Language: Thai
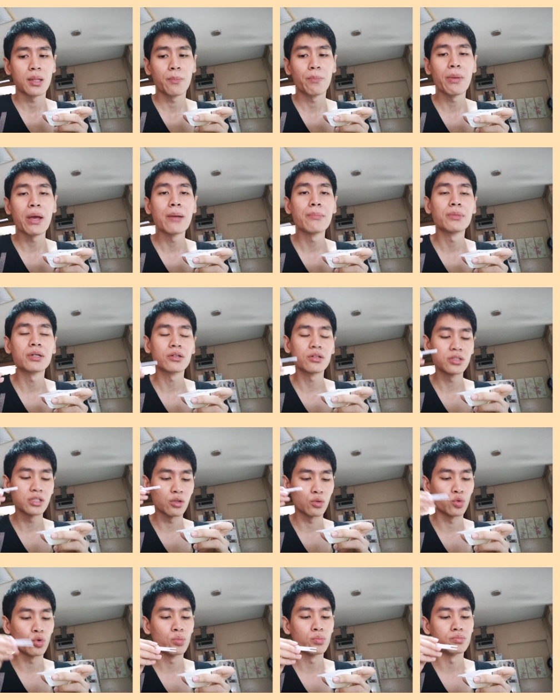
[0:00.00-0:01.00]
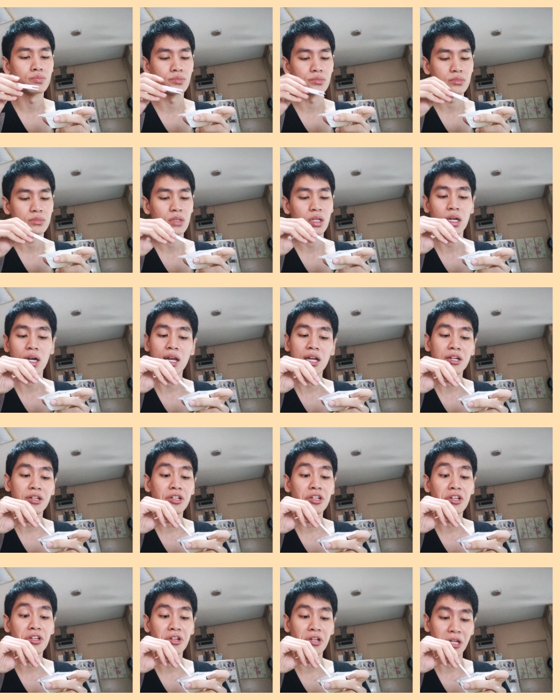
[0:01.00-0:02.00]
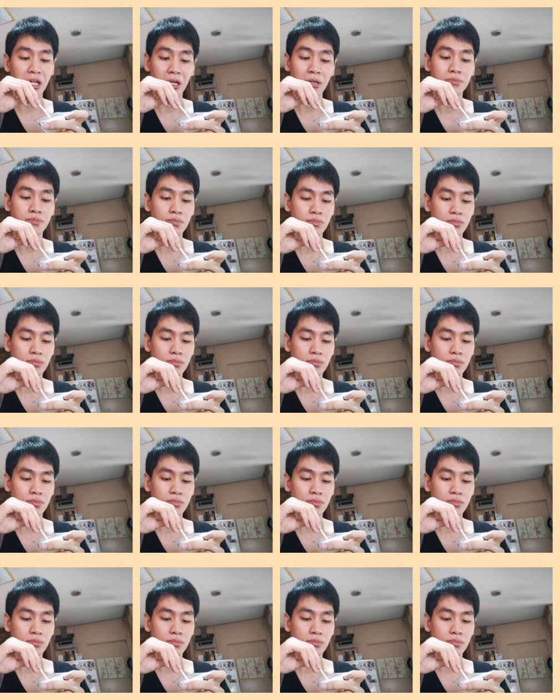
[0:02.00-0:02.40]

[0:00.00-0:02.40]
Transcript: แป้งมันก็เหนียวนุ่มกำลังดีเลยนะ